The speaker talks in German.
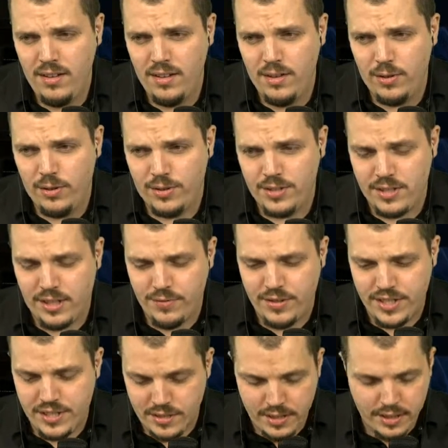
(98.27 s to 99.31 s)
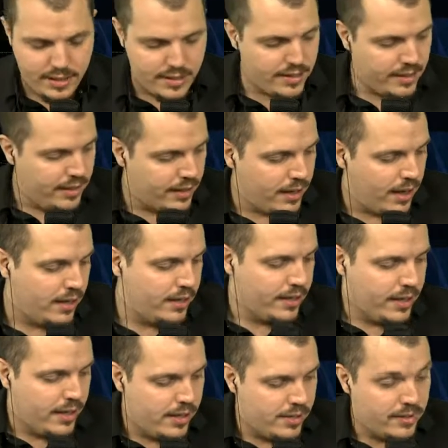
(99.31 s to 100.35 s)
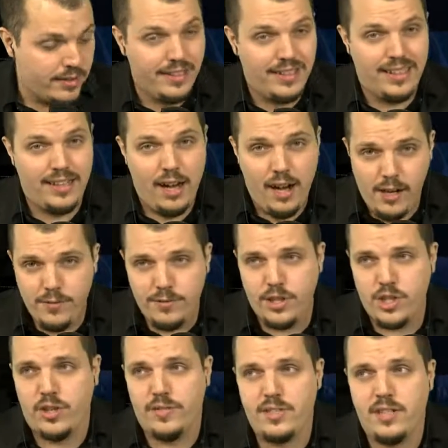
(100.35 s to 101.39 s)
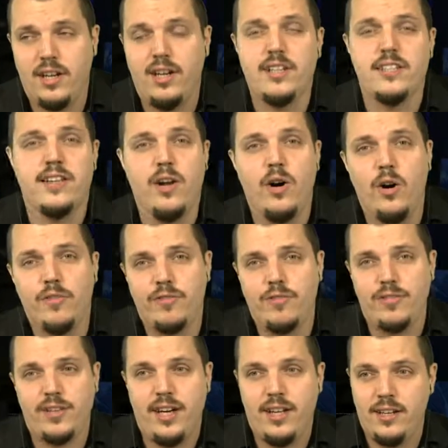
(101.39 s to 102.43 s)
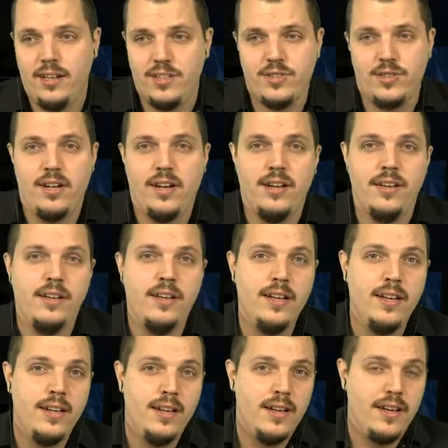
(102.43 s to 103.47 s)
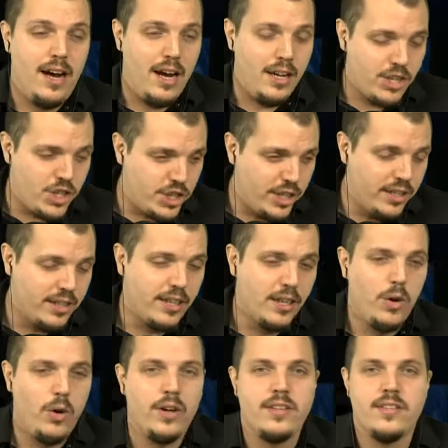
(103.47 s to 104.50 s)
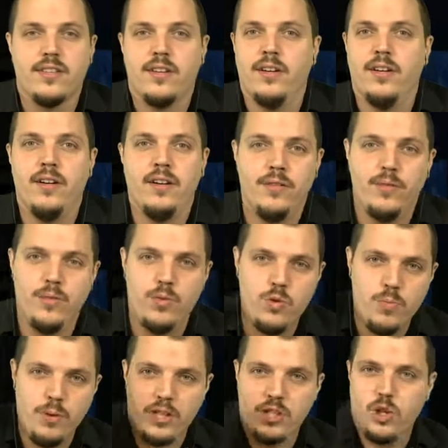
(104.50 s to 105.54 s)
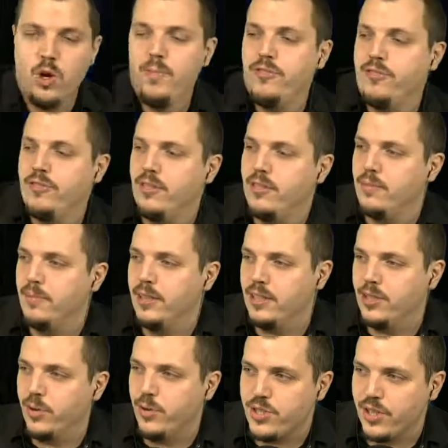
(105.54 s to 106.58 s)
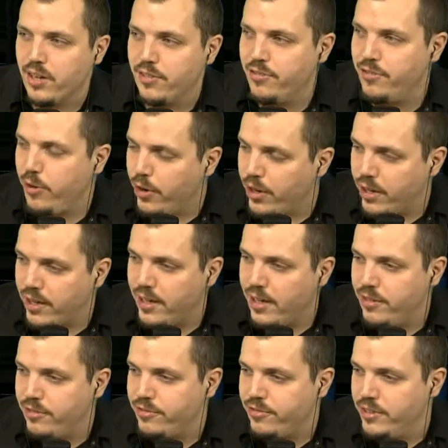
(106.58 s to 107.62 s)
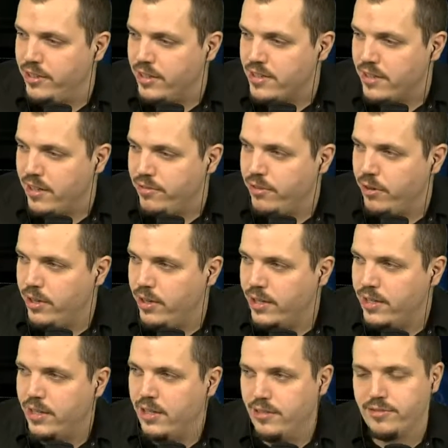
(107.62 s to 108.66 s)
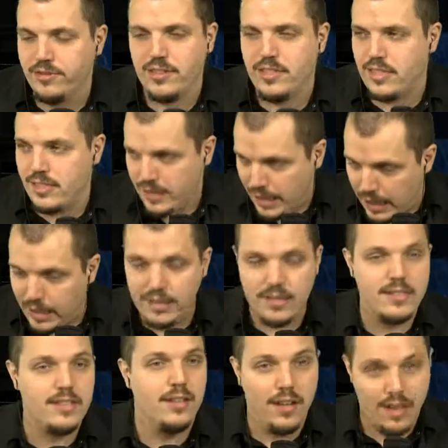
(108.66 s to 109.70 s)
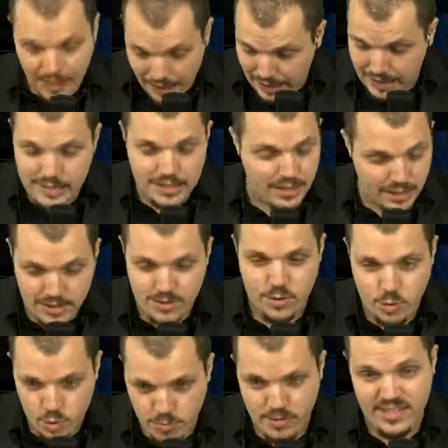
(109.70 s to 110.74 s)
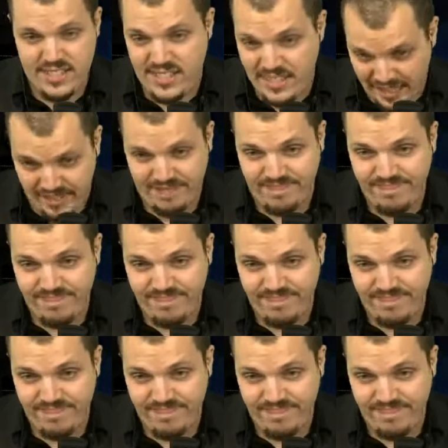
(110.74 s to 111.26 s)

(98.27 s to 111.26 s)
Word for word: Und sie investiert das illegale Geld in den legalen Wirtschaftskreislauf, kann also dann anständige Leute übertrumpfen mit größerer Feuerkraft, finanzieller Feuerkraft. Und das ist alles ein ganz, ganz übles Ding.